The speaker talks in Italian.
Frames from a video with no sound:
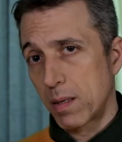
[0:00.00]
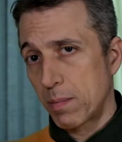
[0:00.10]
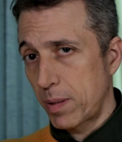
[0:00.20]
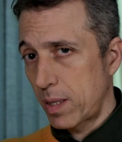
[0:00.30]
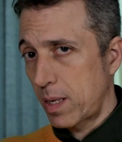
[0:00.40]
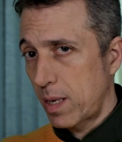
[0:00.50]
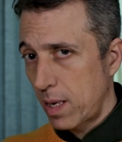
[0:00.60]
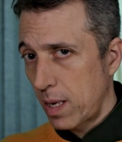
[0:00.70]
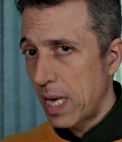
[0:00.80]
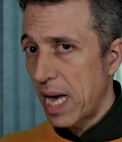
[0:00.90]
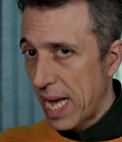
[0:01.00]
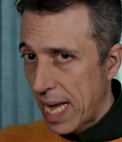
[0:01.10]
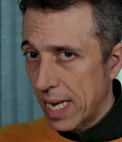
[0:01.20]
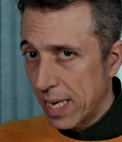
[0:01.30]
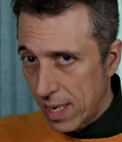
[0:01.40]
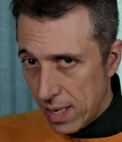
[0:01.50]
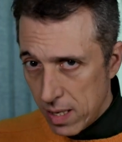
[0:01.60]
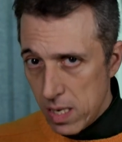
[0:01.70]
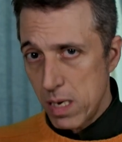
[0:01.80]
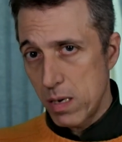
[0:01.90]
Perché anche
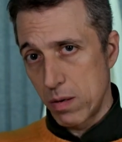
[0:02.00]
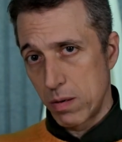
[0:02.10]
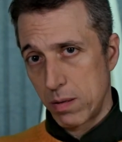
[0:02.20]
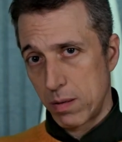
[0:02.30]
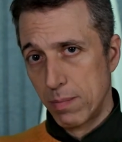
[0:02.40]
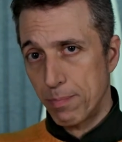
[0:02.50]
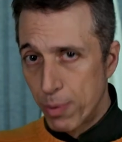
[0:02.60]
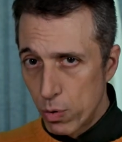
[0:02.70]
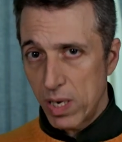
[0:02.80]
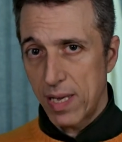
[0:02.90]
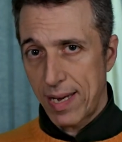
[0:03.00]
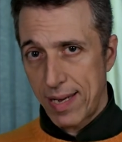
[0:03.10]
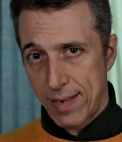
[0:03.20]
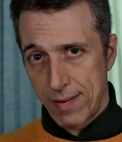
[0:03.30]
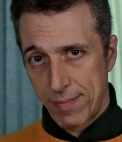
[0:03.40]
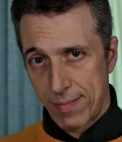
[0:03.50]
Dio punirà